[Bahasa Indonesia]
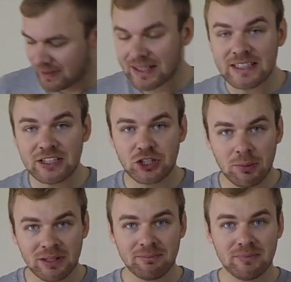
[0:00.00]
Karena di
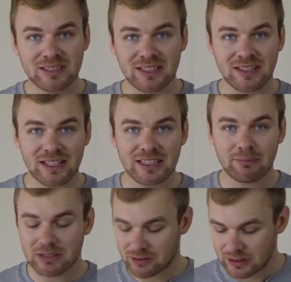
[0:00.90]
Jerman biasanya kita
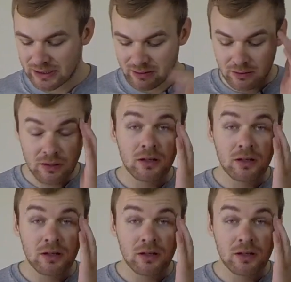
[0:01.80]
masukin